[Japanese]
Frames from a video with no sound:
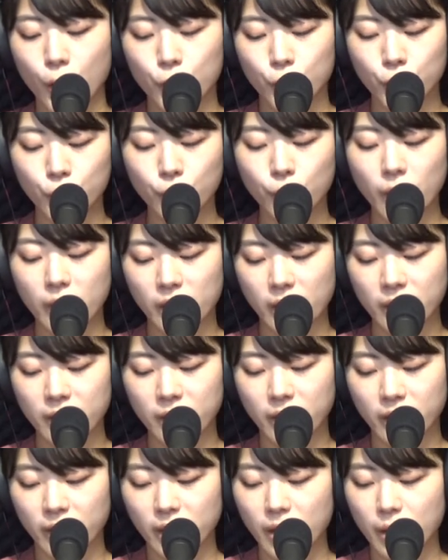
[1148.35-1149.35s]
風呂は元
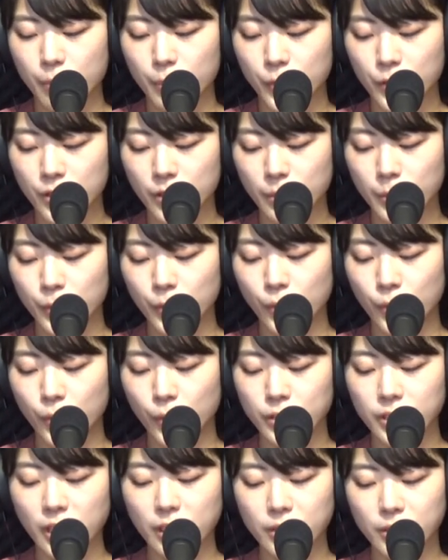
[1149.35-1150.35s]
来蒸し風呂を
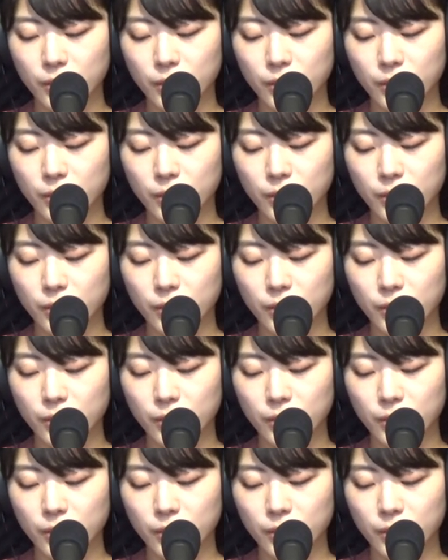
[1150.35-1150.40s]
指